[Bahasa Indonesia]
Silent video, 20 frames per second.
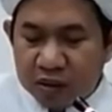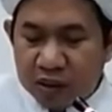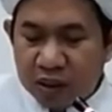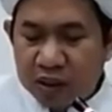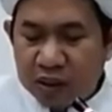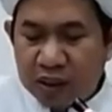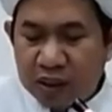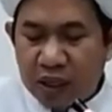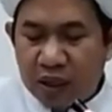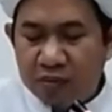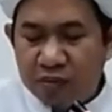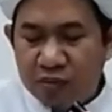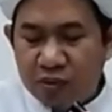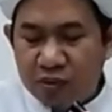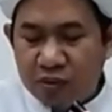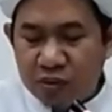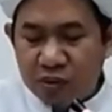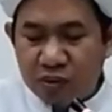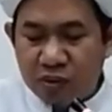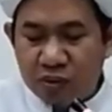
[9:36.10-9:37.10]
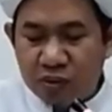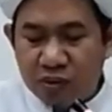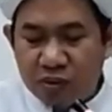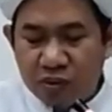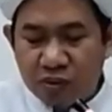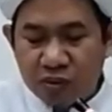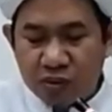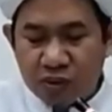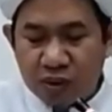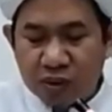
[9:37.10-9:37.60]
tidak butuh
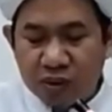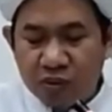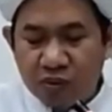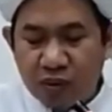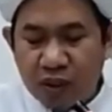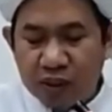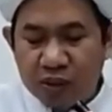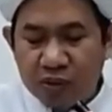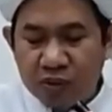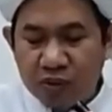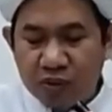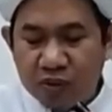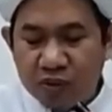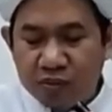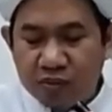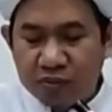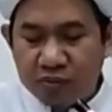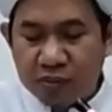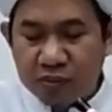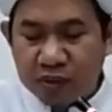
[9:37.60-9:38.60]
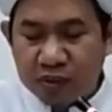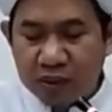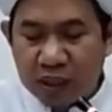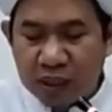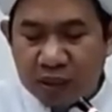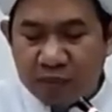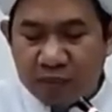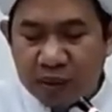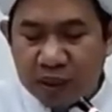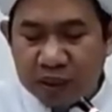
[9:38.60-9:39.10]
sesuatu
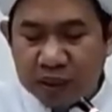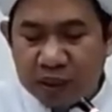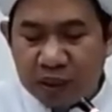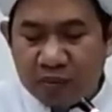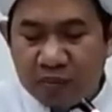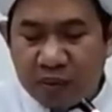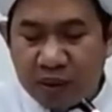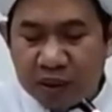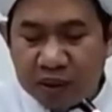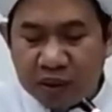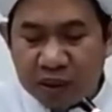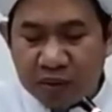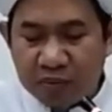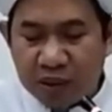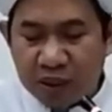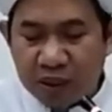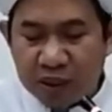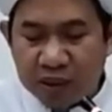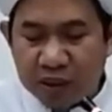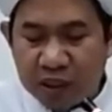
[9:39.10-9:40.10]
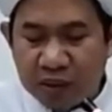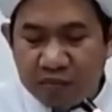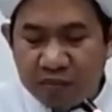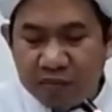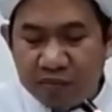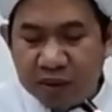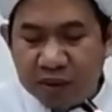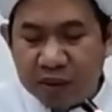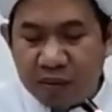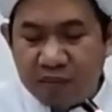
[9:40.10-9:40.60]
daripada cabang-cabang
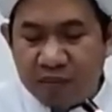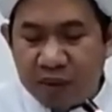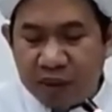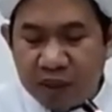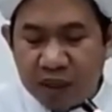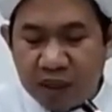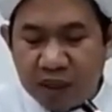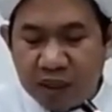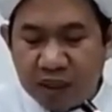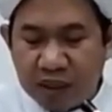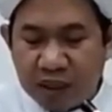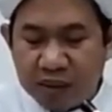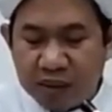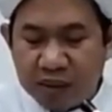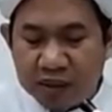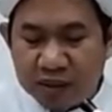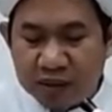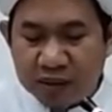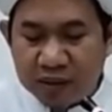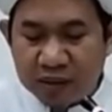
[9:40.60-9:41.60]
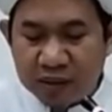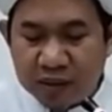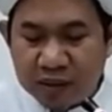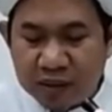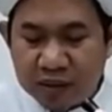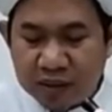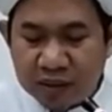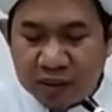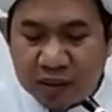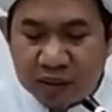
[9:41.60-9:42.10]
Islam kepada niat
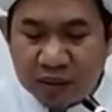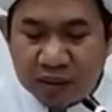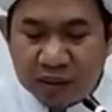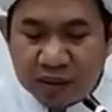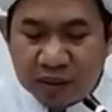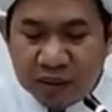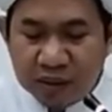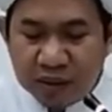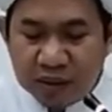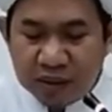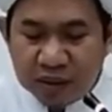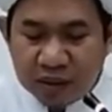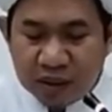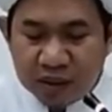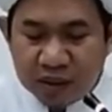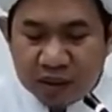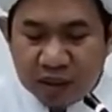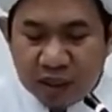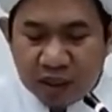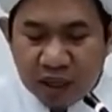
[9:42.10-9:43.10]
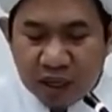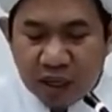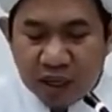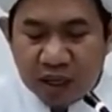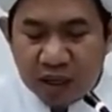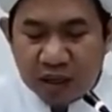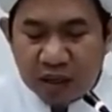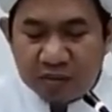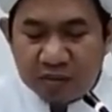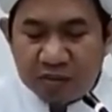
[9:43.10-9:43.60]

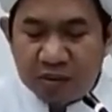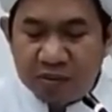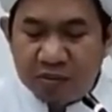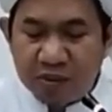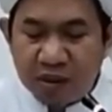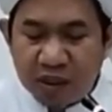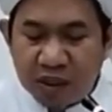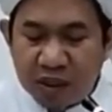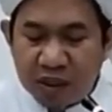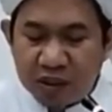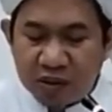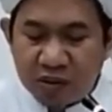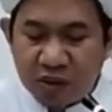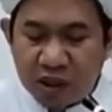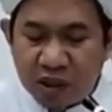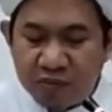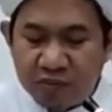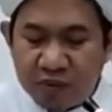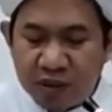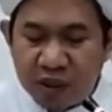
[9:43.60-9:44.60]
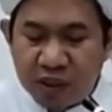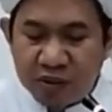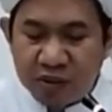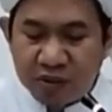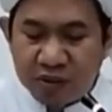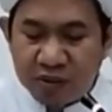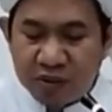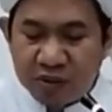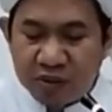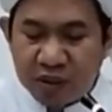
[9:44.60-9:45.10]
setelah memilih sahibnya
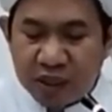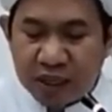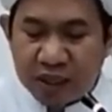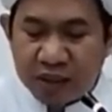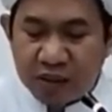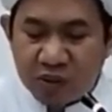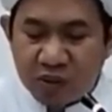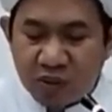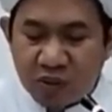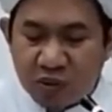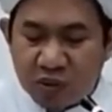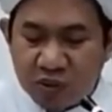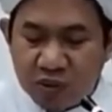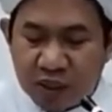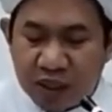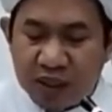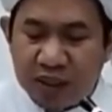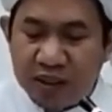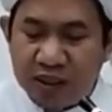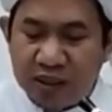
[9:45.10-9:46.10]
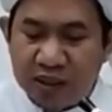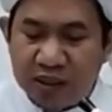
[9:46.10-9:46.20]
itu ad-dukhula